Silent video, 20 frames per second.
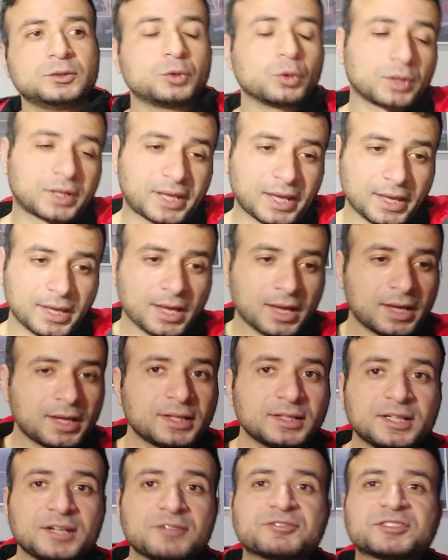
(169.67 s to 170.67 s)

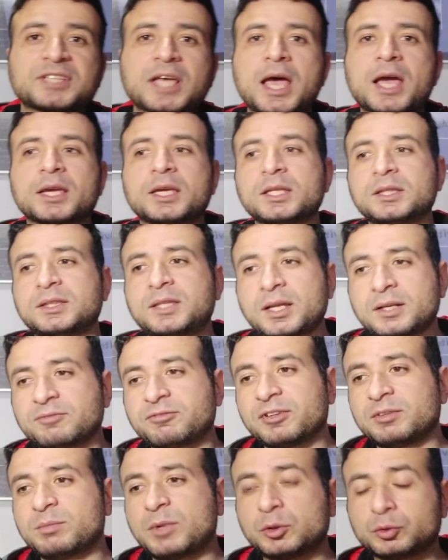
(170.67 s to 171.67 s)
تركيا نفسها جدا
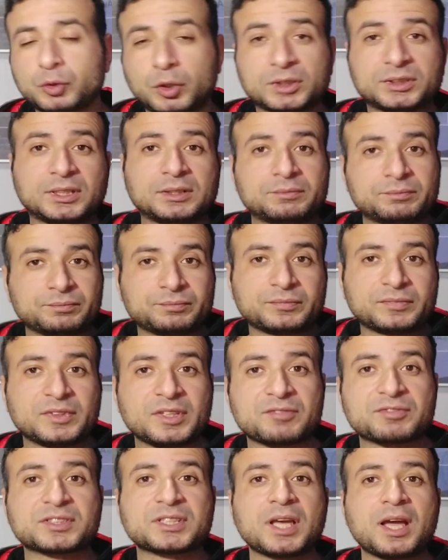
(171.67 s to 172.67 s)
في الموضوع ده
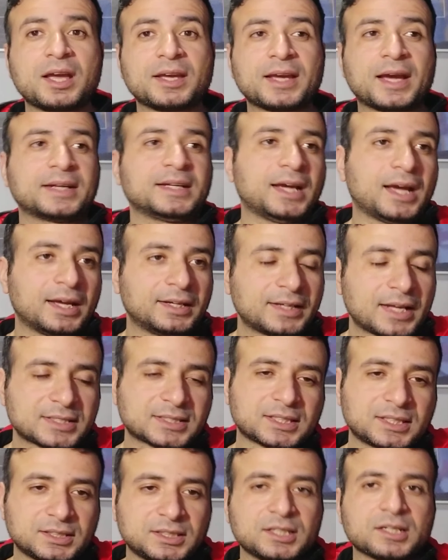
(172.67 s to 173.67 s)
نفسها يعني
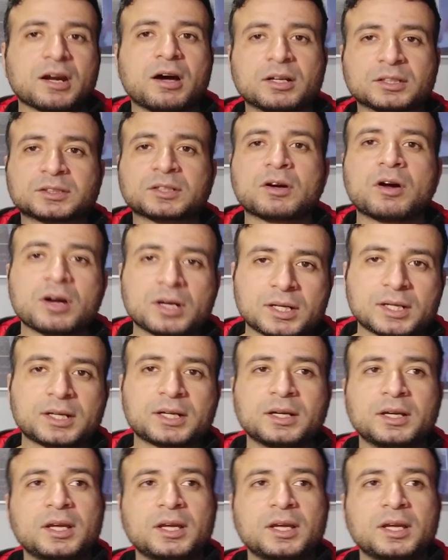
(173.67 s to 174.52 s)
ناس كتيره اتراك